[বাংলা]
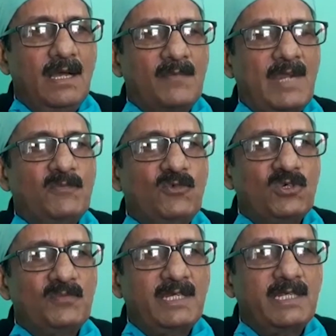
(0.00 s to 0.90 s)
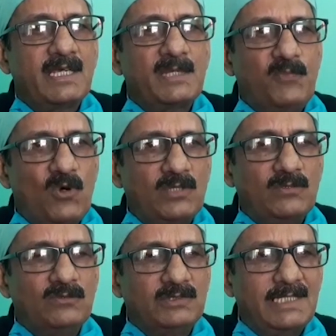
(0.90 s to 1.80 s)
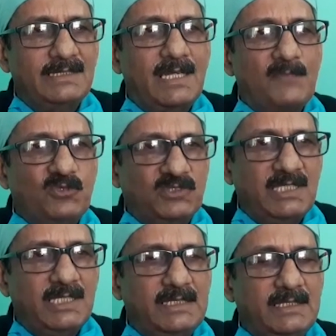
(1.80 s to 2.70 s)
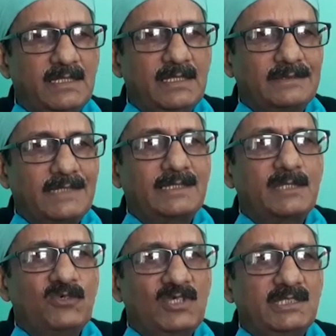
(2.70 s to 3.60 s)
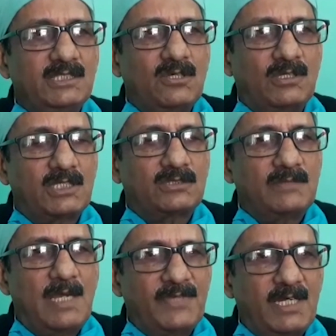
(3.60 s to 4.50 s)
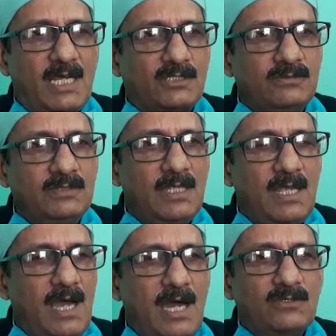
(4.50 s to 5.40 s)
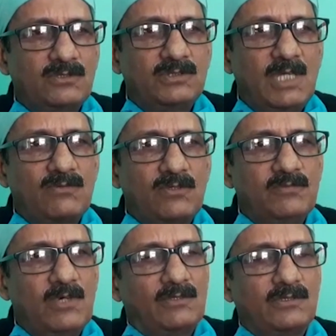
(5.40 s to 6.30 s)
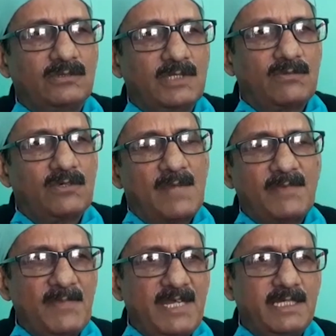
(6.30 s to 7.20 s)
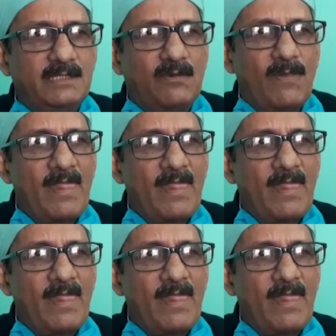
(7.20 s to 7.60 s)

আমরা বোর্ড মিটিংয়ের পর ওদের যারা প্রতিনিধি তাদের বলেছি ছটার সময় আপনারা আসুন আলোচনা করব আলোচনা করে আমরা মিটিয়ে দেবো